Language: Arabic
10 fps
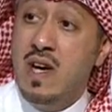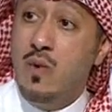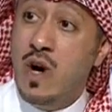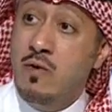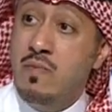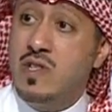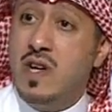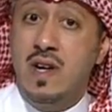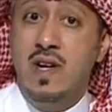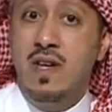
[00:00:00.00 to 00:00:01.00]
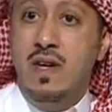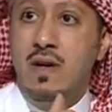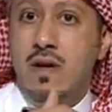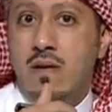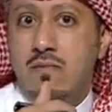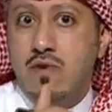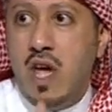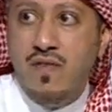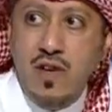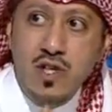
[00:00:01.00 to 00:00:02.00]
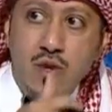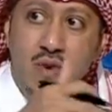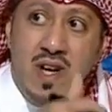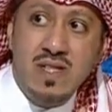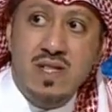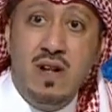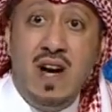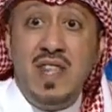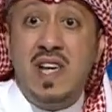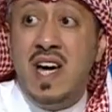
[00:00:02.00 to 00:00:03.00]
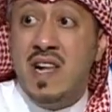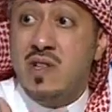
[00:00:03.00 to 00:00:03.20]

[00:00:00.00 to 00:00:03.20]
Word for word: وهلم جر كيف يجي وينزل هذه كانت